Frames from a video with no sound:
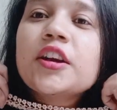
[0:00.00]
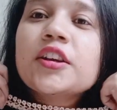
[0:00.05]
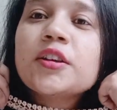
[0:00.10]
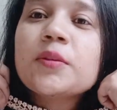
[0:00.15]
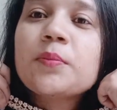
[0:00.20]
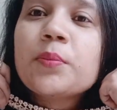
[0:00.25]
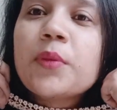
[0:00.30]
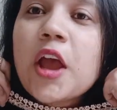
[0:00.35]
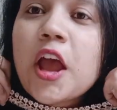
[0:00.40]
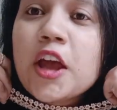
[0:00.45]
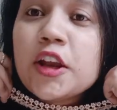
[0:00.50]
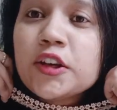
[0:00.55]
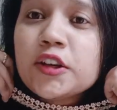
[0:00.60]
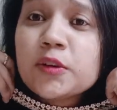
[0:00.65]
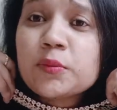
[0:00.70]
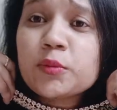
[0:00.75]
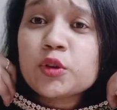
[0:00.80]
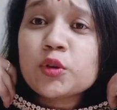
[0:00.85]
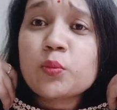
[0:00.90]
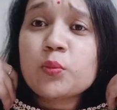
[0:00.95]
ये पहनने
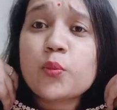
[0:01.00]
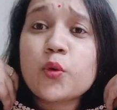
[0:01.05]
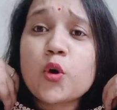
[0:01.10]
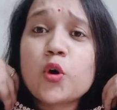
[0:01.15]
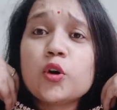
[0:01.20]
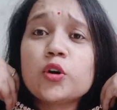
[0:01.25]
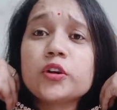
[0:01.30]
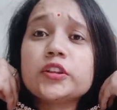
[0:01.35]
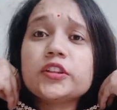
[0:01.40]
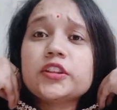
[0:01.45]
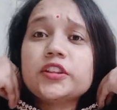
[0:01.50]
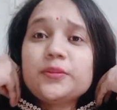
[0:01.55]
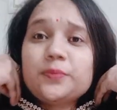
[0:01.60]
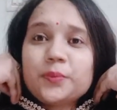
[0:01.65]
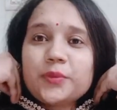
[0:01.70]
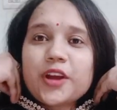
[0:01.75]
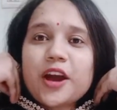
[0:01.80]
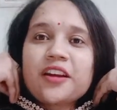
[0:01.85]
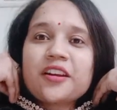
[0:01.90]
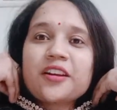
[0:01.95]
पे तो बहुत ही
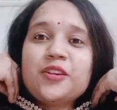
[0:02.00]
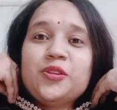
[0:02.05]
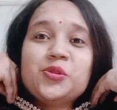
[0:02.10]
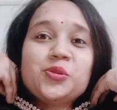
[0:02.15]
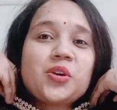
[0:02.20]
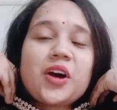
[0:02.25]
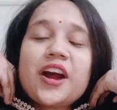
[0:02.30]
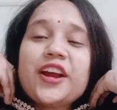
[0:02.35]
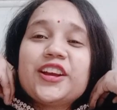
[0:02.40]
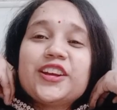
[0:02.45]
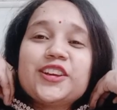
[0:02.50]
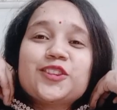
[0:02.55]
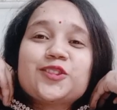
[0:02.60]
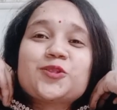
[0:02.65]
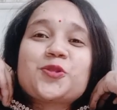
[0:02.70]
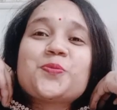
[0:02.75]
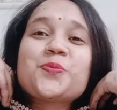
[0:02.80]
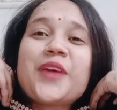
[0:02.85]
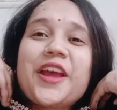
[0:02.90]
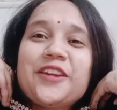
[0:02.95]
प्यारा लुक आएगा
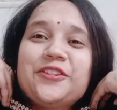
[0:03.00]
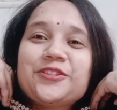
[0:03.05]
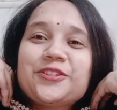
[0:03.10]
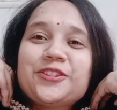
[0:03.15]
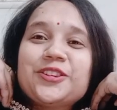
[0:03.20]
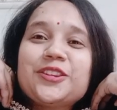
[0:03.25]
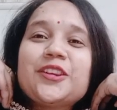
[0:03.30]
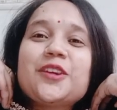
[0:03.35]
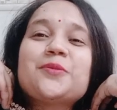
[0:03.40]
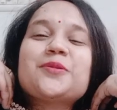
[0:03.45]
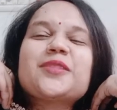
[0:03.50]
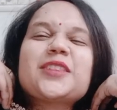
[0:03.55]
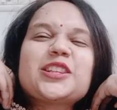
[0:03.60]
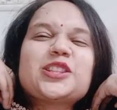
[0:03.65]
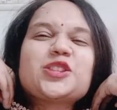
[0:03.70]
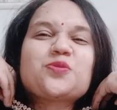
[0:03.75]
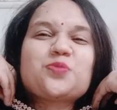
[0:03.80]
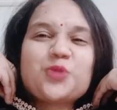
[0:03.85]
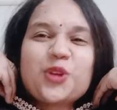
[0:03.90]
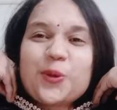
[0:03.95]
इसको पहनोगे तो आप सच
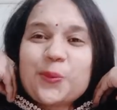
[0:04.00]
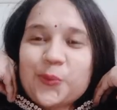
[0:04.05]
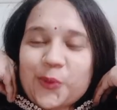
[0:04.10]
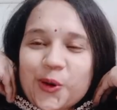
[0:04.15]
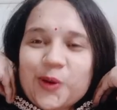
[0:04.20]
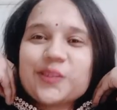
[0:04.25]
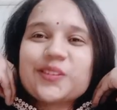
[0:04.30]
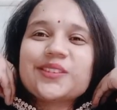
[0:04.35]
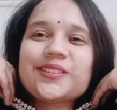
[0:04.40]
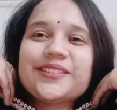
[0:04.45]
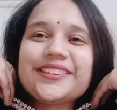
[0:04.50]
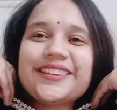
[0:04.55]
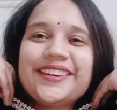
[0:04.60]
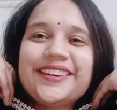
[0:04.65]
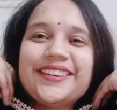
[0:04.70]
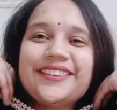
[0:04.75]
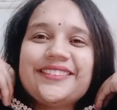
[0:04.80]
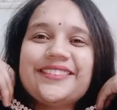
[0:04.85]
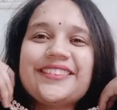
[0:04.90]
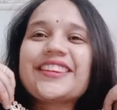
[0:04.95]
में बहुत सुंदर
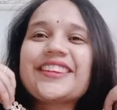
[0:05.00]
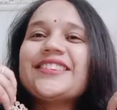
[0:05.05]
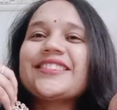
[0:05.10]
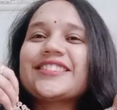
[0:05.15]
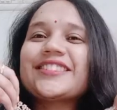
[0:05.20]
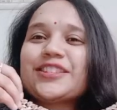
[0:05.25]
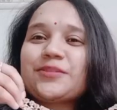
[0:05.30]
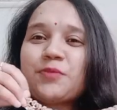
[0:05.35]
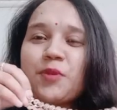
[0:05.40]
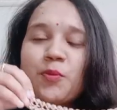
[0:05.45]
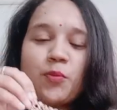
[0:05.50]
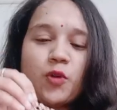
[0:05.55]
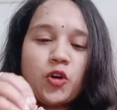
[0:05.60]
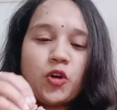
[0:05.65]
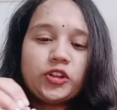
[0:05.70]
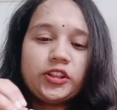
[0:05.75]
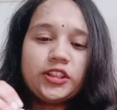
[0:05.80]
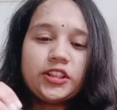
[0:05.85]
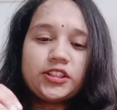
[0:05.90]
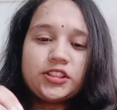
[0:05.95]
लगेगी ये सच में
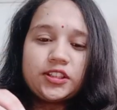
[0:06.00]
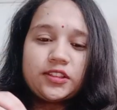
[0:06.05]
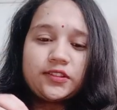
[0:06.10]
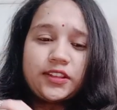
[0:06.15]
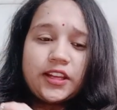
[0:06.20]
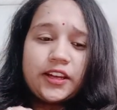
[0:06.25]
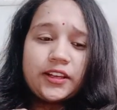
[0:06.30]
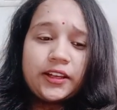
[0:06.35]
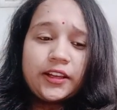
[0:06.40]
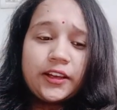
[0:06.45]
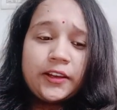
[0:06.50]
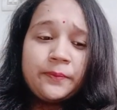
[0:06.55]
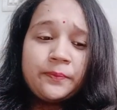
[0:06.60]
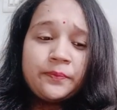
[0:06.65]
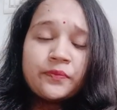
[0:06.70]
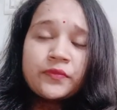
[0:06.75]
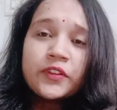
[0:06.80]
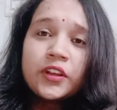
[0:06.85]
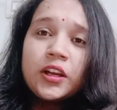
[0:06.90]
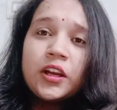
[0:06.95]
बहुत ही अच्छा सेट है
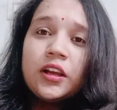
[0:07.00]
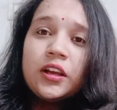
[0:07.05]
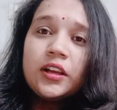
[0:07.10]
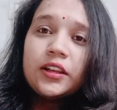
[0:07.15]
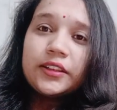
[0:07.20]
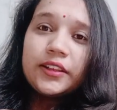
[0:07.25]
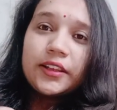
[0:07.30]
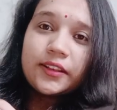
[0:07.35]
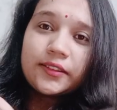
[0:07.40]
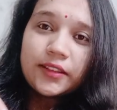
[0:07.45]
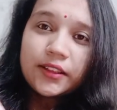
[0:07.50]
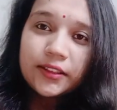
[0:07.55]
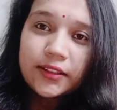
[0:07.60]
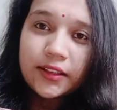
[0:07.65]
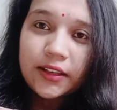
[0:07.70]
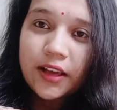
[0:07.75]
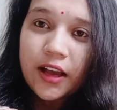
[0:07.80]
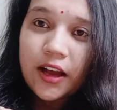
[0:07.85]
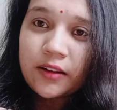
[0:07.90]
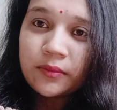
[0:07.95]
देख सकते
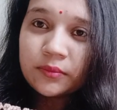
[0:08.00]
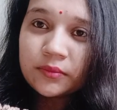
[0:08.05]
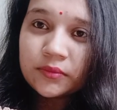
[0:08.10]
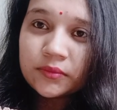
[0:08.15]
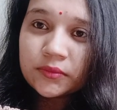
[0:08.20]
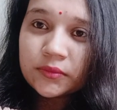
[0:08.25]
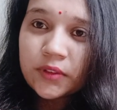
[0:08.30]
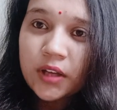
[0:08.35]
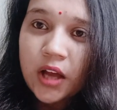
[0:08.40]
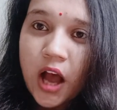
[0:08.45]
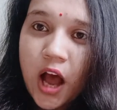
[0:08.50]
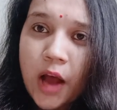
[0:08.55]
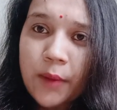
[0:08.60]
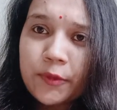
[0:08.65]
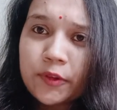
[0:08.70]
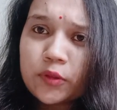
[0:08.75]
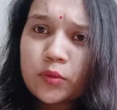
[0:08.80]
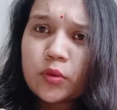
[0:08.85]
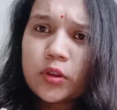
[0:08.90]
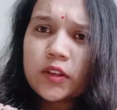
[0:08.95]
हैं आप आप
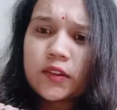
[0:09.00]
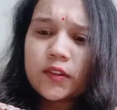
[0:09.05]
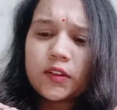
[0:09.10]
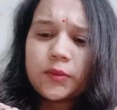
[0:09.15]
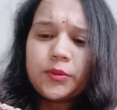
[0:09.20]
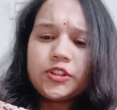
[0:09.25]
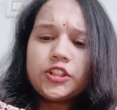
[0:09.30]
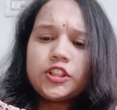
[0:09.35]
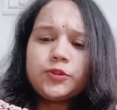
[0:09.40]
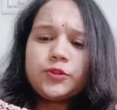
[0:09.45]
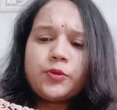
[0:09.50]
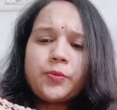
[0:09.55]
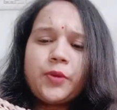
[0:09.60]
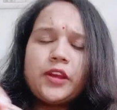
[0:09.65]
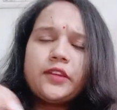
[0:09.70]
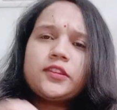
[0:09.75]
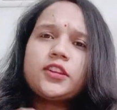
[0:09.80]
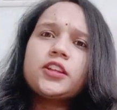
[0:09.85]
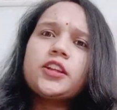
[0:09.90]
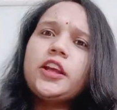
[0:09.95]
इसको किसी भी चीज़ पे
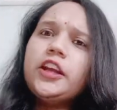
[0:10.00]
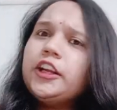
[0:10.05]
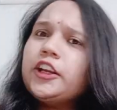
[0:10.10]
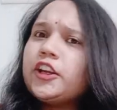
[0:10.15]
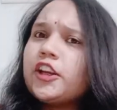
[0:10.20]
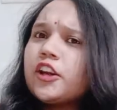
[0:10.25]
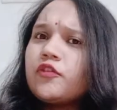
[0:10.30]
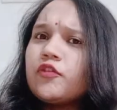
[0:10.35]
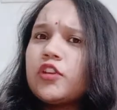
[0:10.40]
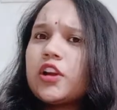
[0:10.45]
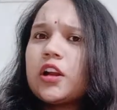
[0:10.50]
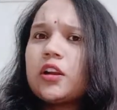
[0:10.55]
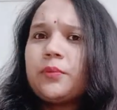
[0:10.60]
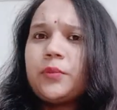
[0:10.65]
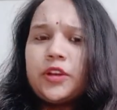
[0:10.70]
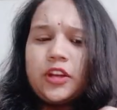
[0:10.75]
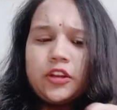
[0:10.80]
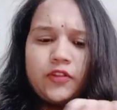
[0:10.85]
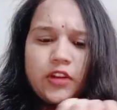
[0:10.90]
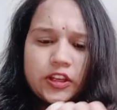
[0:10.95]
पहन सकते हैं इंडियन वेयर
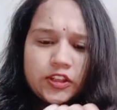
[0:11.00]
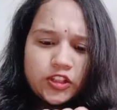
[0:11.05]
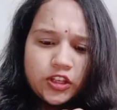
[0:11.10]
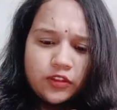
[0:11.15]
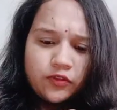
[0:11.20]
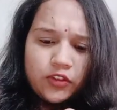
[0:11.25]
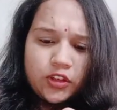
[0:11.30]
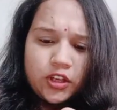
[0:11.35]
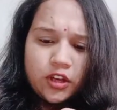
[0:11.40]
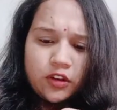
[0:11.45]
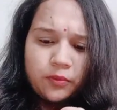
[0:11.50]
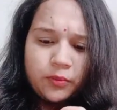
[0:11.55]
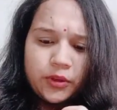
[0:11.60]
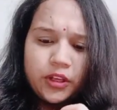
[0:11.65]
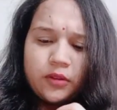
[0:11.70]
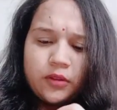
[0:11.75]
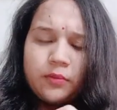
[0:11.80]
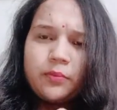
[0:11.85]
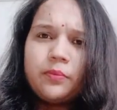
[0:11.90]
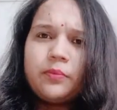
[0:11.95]
पे वेस्टर्न वेयर पे
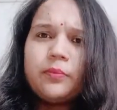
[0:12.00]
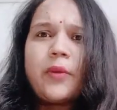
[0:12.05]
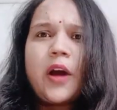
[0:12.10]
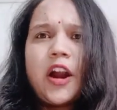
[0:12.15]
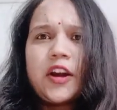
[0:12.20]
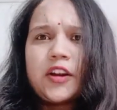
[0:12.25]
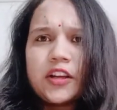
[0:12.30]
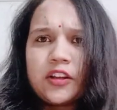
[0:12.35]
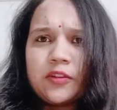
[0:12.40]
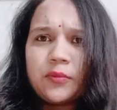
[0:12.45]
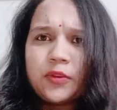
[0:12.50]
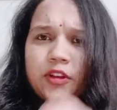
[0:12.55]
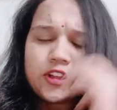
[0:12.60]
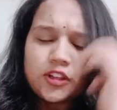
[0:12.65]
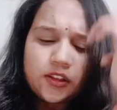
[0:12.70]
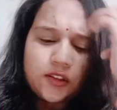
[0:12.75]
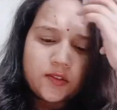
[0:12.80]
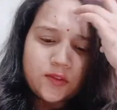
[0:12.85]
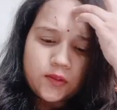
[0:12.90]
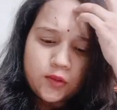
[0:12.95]
पार्टी
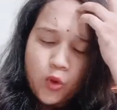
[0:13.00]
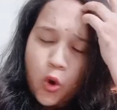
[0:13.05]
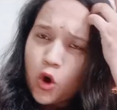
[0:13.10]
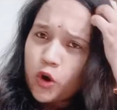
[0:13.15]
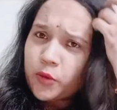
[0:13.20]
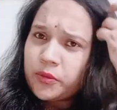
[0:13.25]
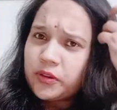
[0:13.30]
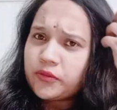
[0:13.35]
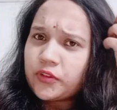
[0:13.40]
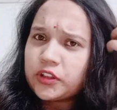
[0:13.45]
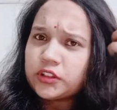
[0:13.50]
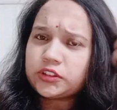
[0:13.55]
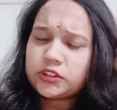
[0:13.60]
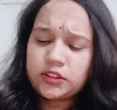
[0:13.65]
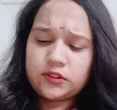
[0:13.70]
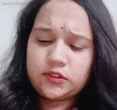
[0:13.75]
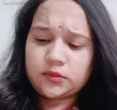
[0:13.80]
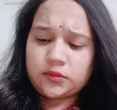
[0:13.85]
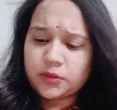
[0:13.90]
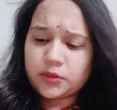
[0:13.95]
में नॉर्मल
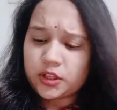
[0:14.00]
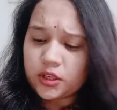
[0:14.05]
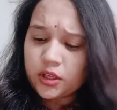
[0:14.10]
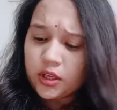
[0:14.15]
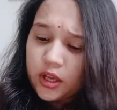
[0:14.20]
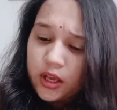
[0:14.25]
फंक्शंस में